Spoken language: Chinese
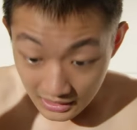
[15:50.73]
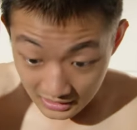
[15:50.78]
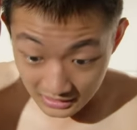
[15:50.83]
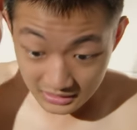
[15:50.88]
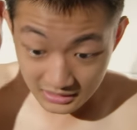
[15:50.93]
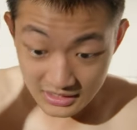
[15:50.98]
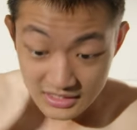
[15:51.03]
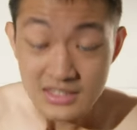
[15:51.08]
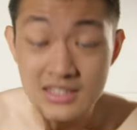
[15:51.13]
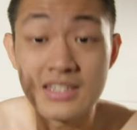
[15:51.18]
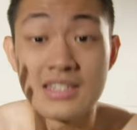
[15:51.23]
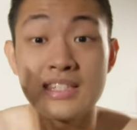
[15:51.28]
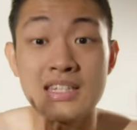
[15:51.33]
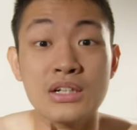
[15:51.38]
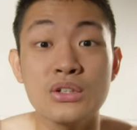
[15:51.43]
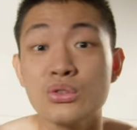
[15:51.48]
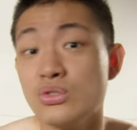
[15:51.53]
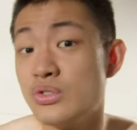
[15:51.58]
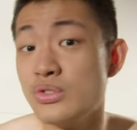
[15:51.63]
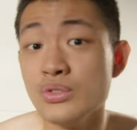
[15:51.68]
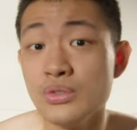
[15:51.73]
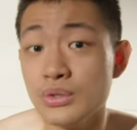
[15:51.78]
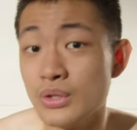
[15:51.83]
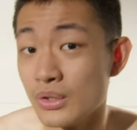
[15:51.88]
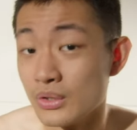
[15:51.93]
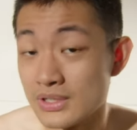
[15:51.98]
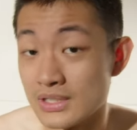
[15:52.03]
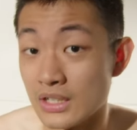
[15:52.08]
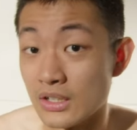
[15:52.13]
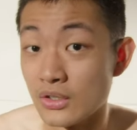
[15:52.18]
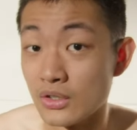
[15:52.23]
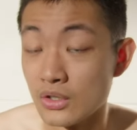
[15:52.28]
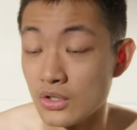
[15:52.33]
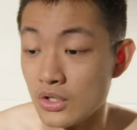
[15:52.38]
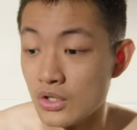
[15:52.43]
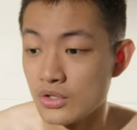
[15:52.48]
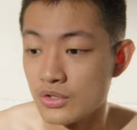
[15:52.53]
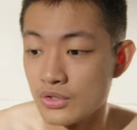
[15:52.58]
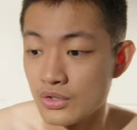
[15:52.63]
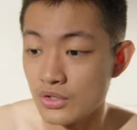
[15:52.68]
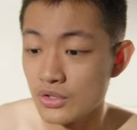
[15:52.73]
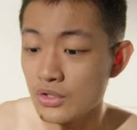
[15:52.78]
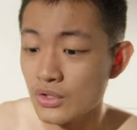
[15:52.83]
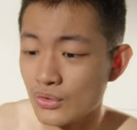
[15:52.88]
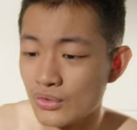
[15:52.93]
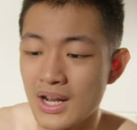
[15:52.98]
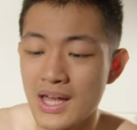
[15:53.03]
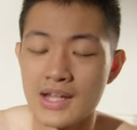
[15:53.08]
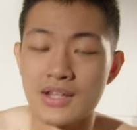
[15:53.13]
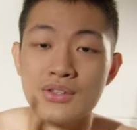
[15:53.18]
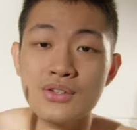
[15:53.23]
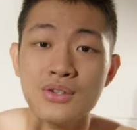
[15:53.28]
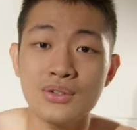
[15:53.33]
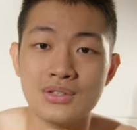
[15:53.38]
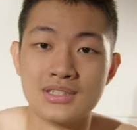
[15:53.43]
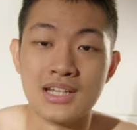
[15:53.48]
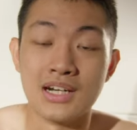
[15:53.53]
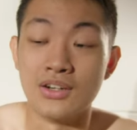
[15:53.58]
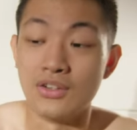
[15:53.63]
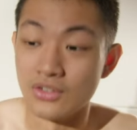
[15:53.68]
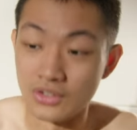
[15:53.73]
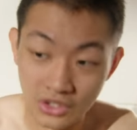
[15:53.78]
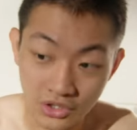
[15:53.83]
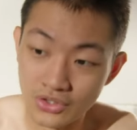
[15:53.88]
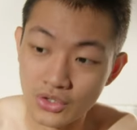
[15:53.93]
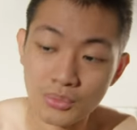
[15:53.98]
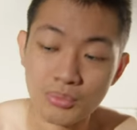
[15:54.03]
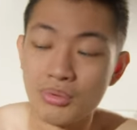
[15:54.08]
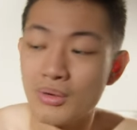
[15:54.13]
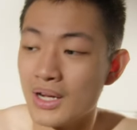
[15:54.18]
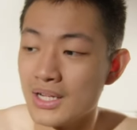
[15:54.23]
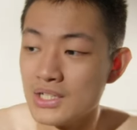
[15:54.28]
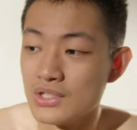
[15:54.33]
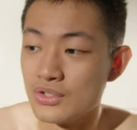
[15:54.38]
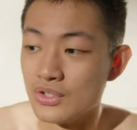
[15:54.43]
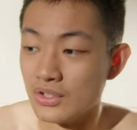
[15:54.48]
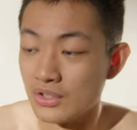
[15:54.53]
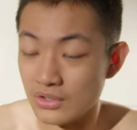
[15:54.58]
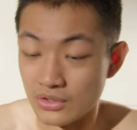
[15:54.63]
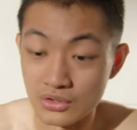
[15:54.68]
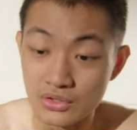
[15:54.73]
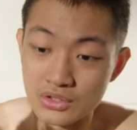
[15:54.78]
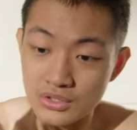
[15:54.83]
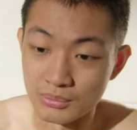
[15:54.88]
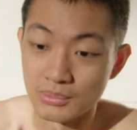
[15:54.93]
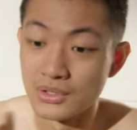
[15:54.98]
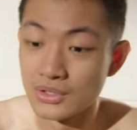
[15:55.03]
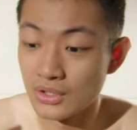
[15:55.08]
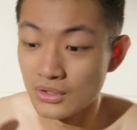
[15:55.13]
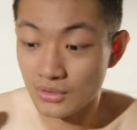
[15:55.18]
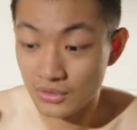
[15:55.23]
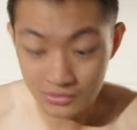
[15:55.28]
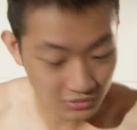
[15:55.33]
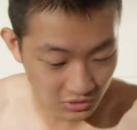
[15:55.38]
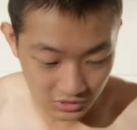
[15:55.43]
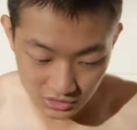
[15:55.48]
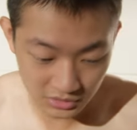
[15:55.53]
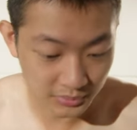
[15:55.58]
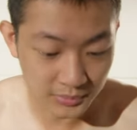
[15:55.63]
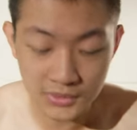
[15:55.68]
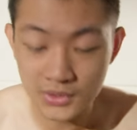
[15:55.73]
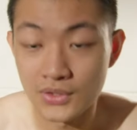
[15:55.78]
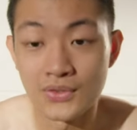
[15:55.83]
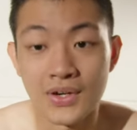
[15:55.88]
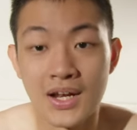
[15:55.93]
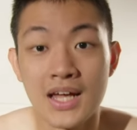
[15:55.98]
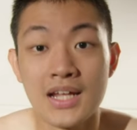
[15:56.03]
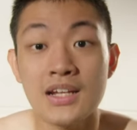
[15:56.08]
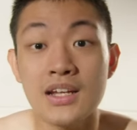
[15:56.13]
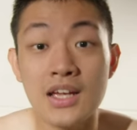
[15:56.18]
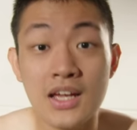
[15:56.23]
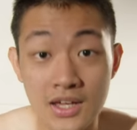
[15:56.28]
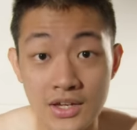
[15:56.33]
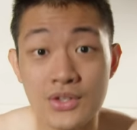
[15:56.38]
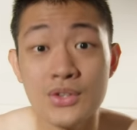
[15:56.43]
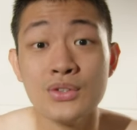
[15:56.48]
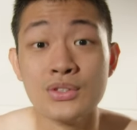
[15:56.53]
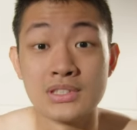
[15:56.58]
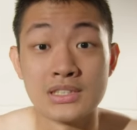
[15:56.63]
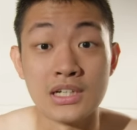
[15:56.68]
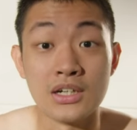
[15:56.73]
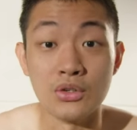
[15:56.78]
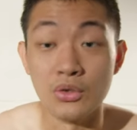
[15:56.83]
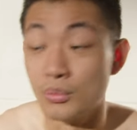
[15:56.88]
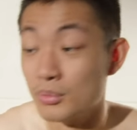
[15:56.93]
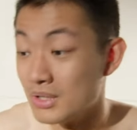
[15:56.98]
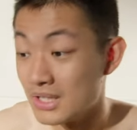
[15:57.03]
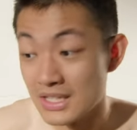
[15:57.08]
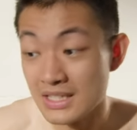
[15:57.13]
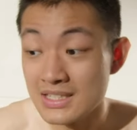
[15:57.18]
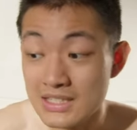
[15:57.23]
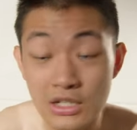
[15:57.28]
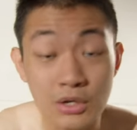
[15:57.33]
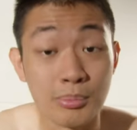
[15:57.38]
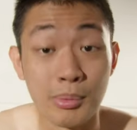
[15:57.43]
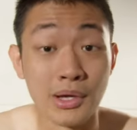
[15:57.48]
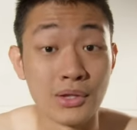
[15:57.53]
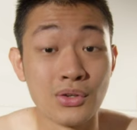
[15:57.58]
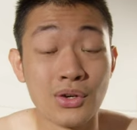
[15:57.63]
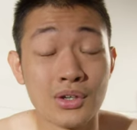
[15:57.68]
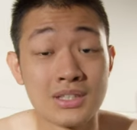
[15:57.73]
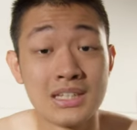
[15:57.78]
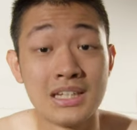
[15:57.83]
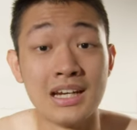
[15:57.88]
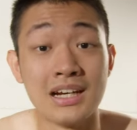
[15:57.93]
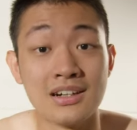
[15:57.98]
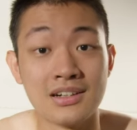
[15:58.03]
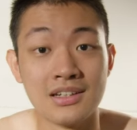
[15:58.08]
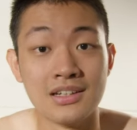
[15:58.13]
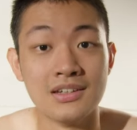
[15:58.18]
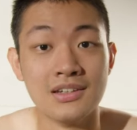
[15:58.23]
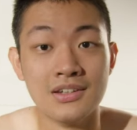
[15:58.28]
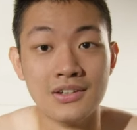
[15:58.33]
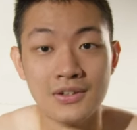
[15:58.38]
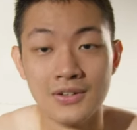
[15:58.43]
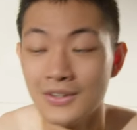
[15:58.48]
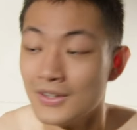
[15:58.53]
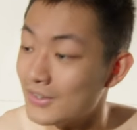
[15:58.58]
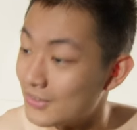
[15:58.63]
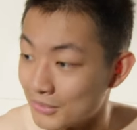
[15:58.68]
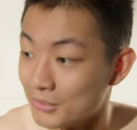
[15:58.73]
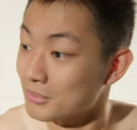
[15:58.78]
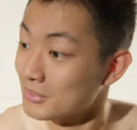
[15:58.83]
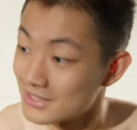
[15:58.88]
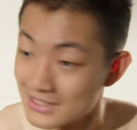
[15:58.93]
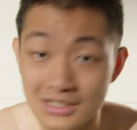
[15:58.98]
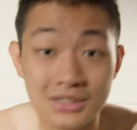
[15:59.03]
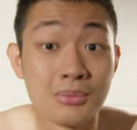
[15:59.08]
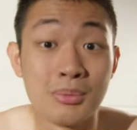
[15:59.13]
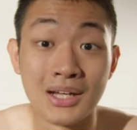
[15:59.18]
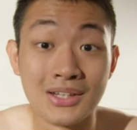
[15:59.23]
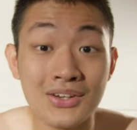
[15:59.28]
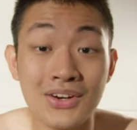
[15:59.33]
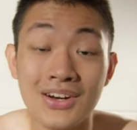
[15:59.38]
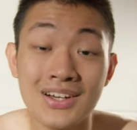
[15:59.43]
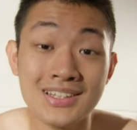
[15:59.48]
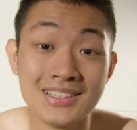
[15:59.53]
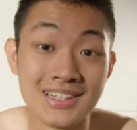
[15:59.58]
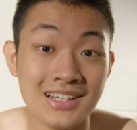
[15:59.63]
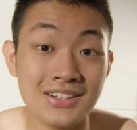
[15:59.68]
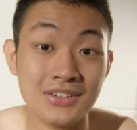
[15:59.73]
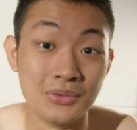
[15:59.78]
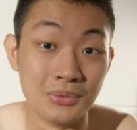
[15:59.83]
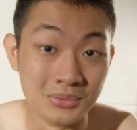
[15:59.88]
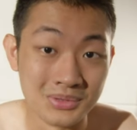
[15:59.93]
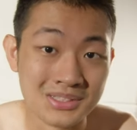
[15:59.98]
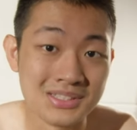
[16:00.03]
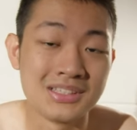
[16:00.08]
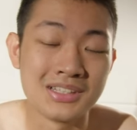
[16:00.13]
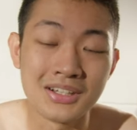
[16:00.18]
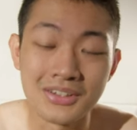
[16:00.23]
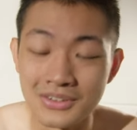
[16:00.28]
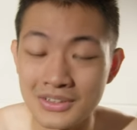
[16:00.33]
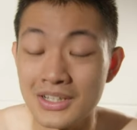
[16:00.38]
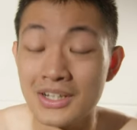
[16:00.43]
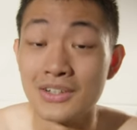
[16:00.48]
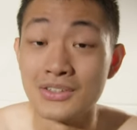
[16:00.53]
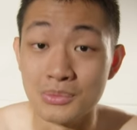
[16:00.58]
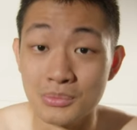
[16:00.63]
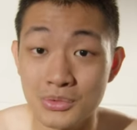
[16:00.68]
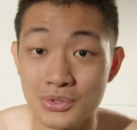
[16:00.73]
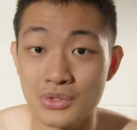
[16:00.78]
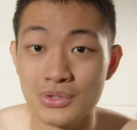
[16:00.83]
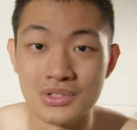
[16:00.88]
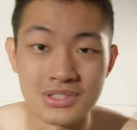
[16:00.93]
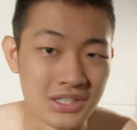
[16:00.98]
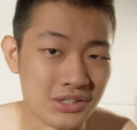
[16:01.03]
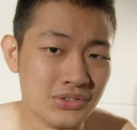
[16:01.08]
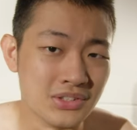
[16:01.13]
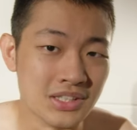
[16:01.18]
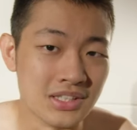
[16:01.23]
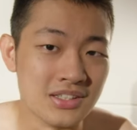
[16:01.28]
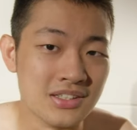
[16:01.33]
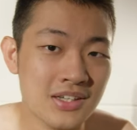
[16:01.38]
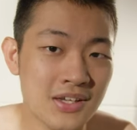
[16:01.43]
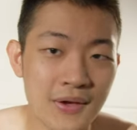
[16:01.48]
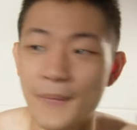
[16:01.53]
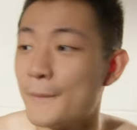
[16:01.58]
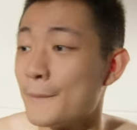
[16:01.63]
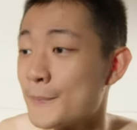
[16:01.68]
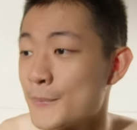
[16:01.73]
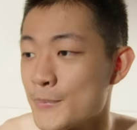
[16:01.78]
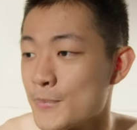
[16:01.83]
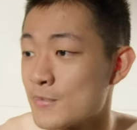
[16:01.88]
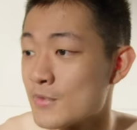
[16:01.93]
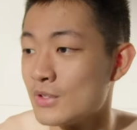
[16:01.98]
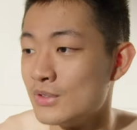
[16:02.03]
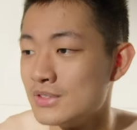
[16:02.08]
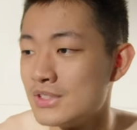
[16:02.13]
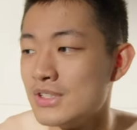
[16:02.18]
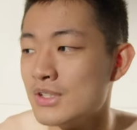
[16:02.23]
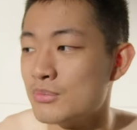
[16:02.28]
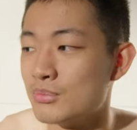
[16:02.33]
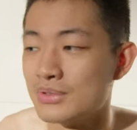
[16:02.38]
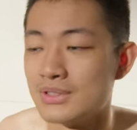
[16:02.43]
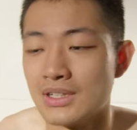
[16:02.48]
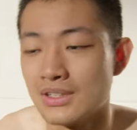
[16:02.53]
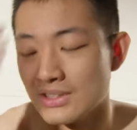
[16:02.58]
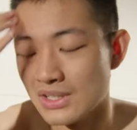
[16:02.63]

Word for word: 连扫具都扫，又烂又扫，然后又不安全，什么都什么都烂又扫，我们连扫把都要抢哎，我们扫把都要抢，我们是到底要怎么去扫地？我真的不知道